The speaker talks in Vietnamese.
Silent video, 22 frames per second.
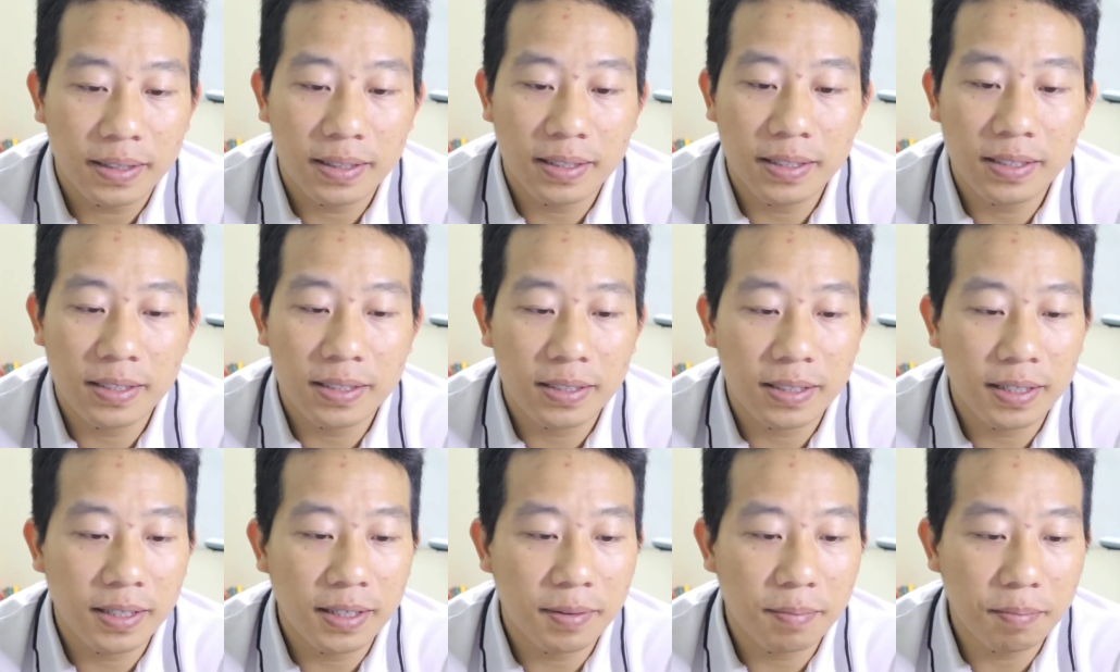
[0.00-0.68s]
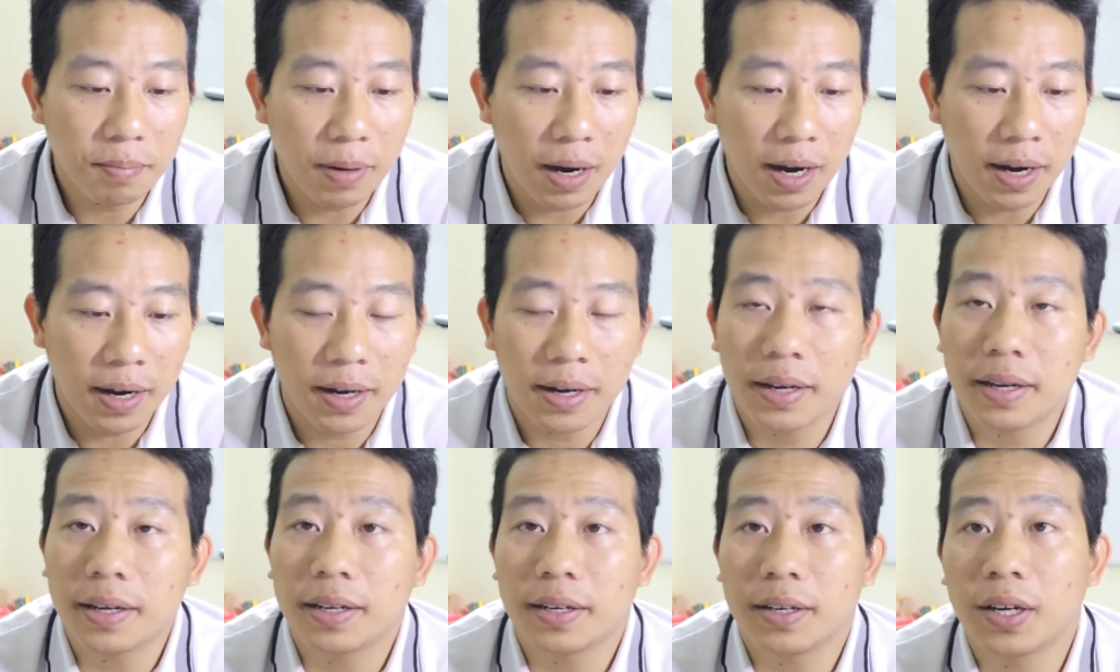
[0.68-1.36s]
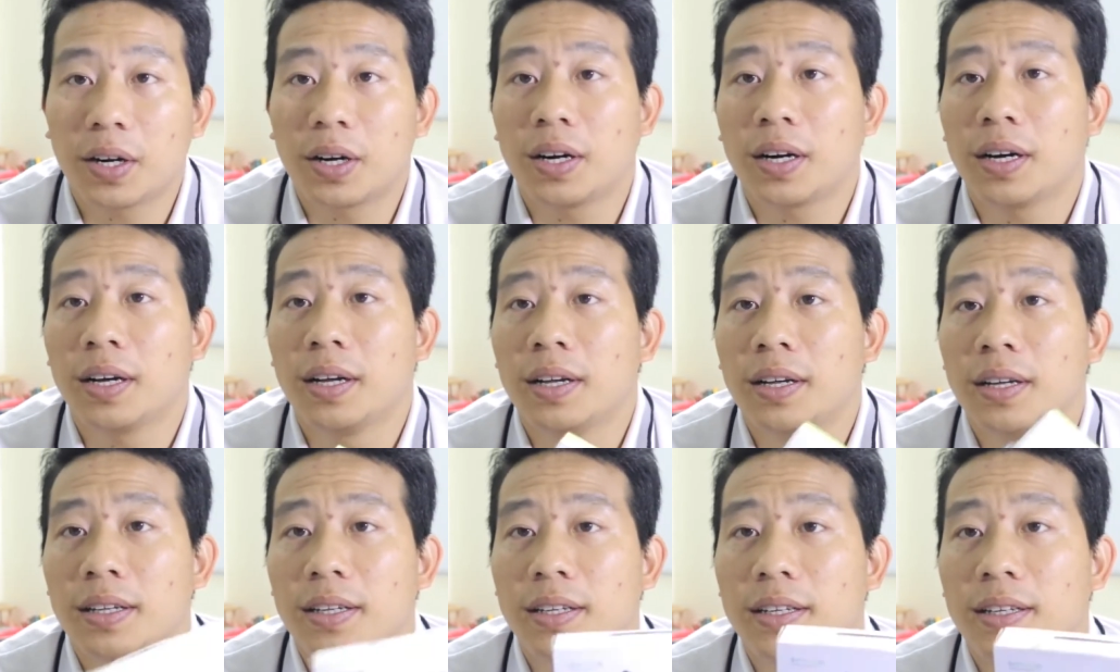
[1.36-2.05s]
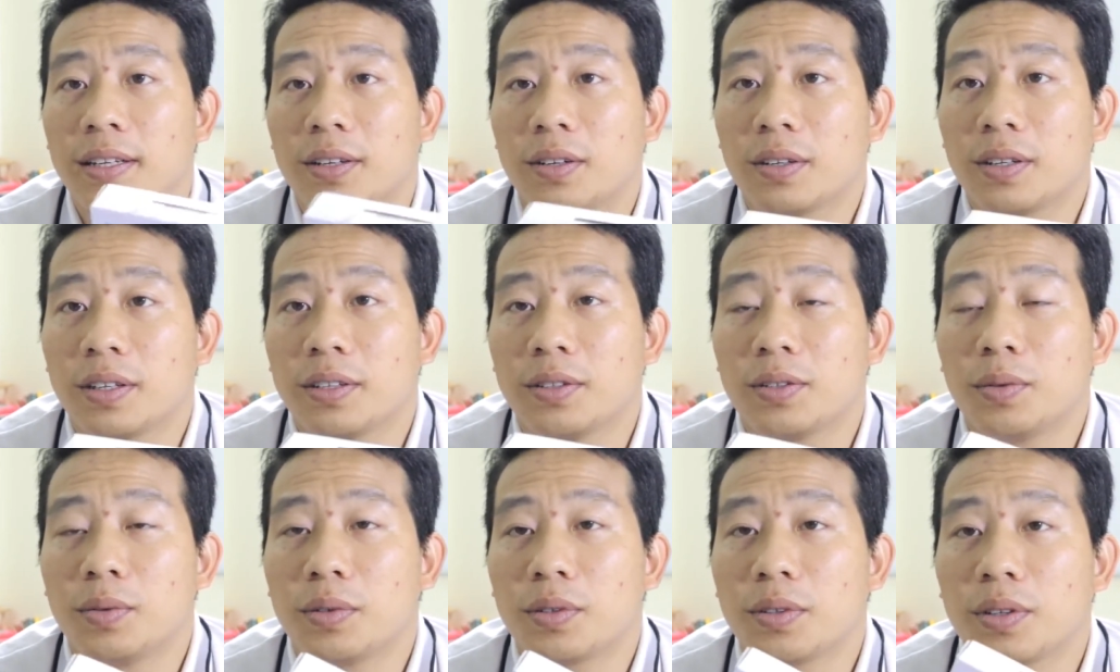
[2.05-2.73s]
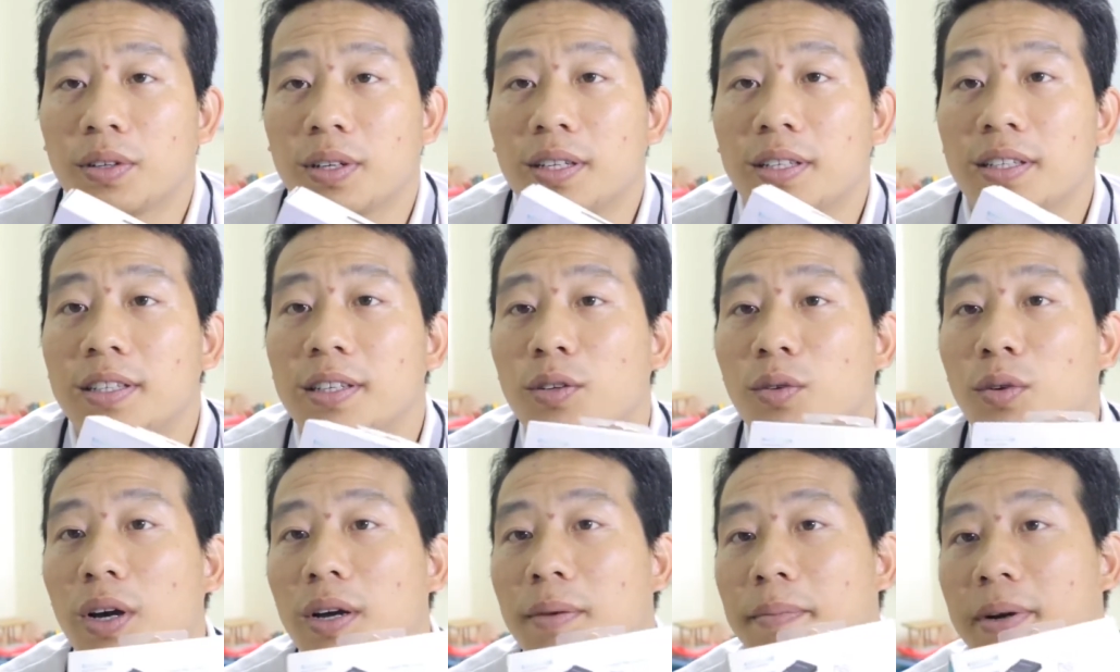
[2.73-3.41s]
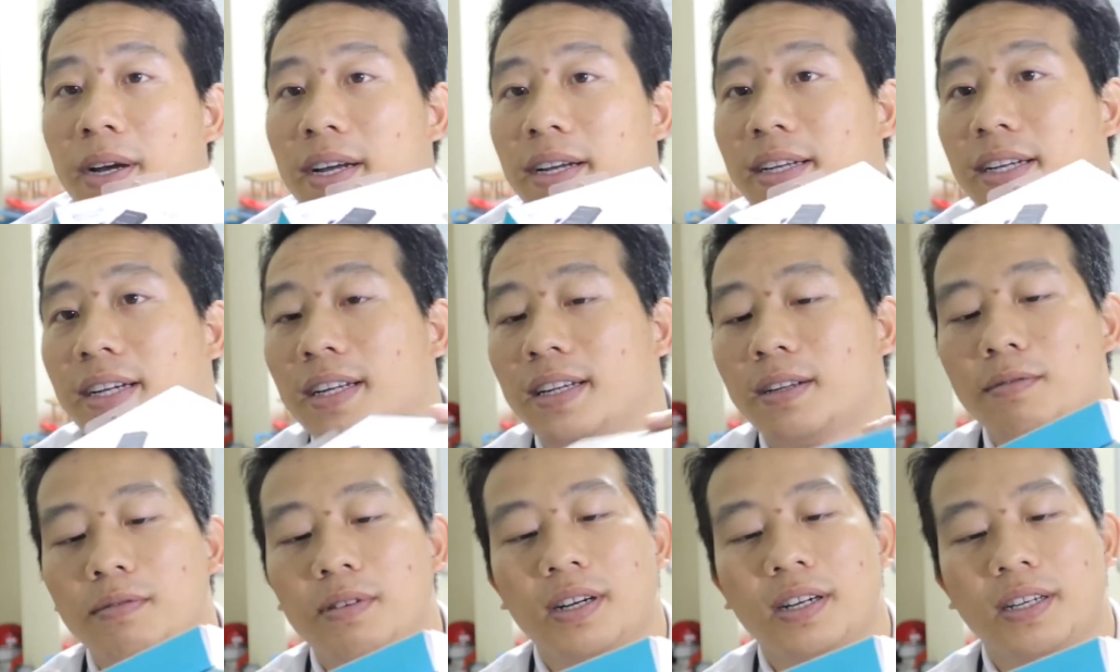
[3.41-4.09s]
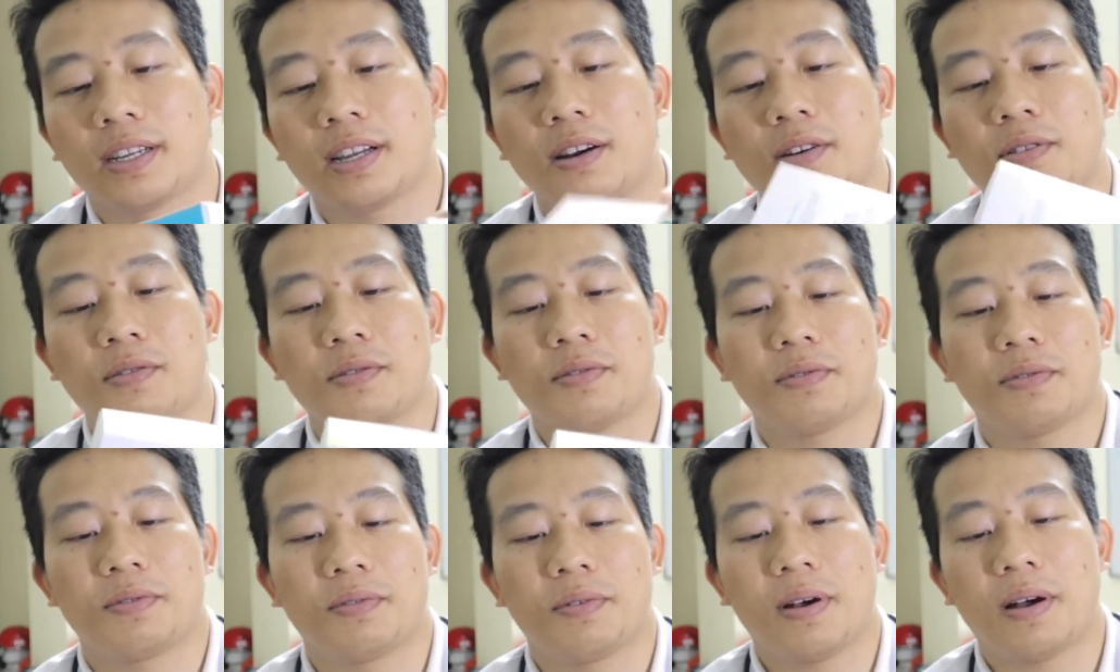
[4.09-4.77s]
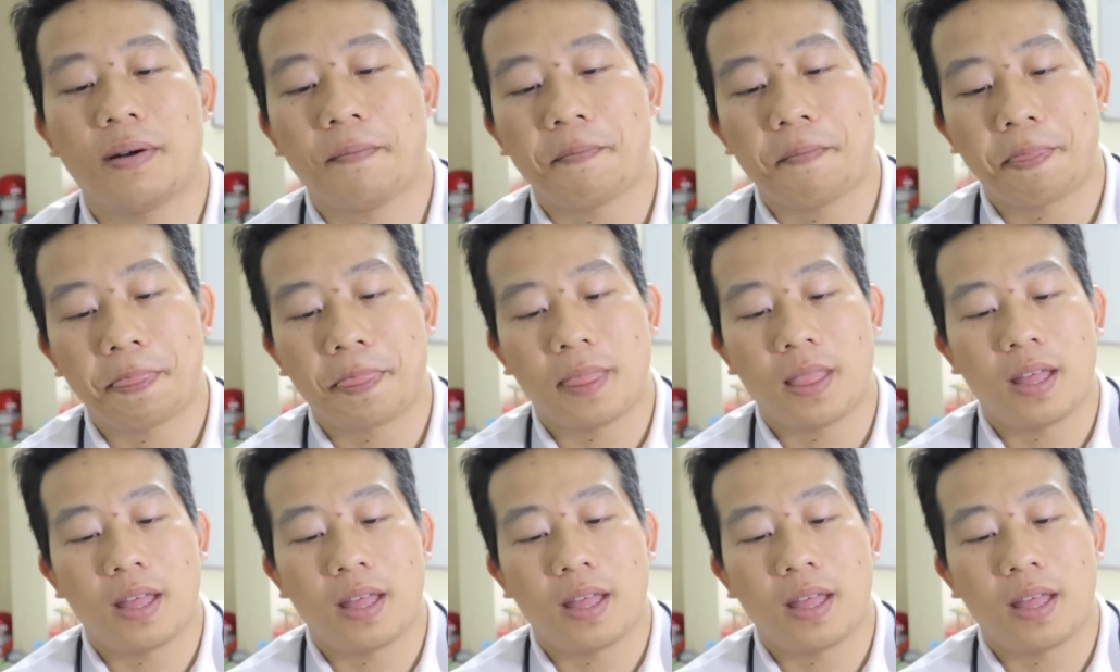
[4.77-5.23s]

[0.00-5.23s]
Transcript: Kiss X7 đó thì có thể dùng cho rất nhiều loại máy ảnh Canon khác nhau đúng không ạ